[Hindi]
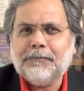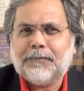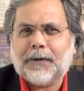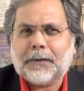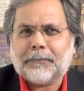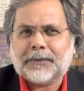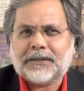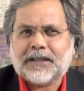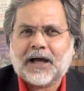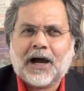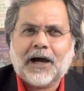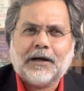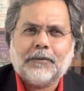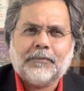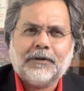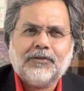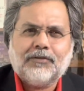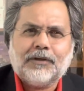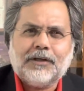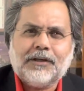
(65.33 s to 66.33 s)
पर
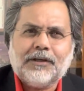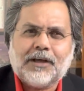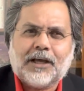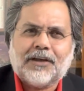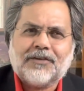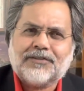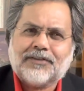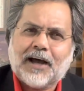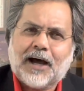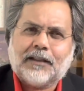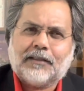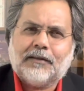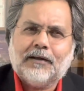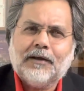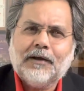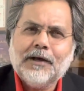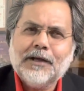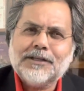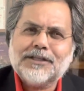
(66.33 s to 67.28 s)
प्रधानमंत्री के साथ